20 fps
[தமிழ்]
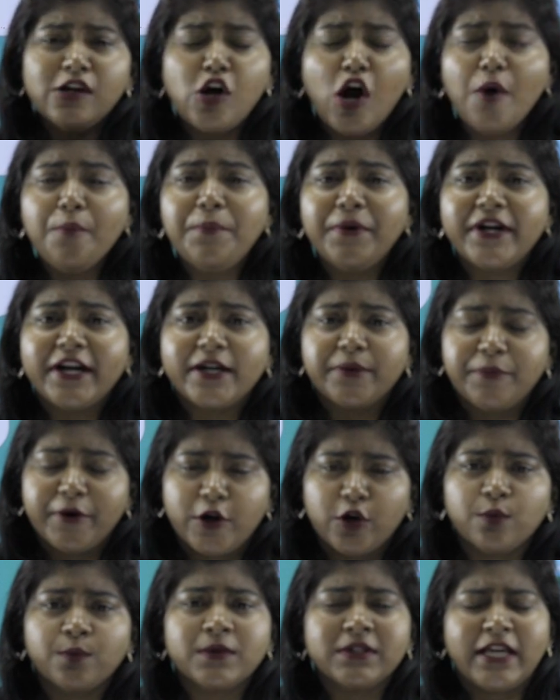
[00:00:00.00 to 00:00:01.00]
காம்படிட்
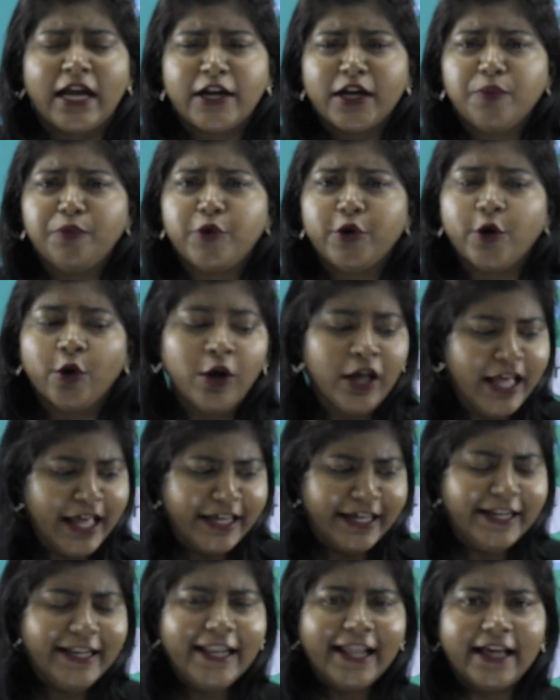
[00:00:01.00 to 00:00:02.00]
பண்ணும் சண்டை போடும்
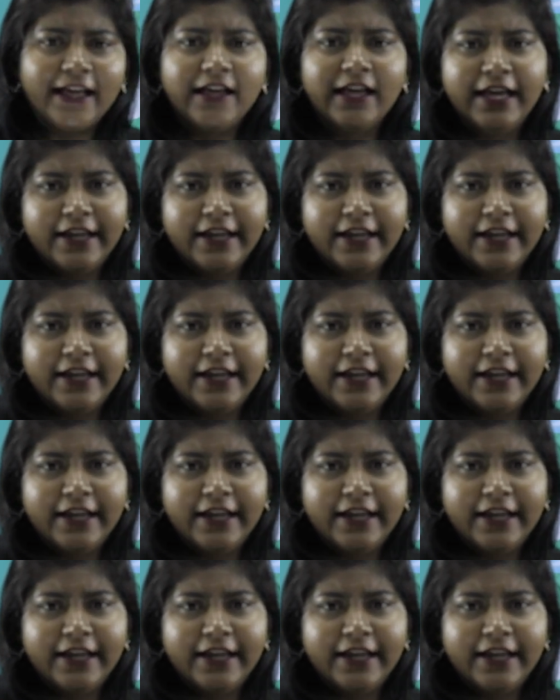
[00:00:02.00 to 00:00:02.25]
இல்லை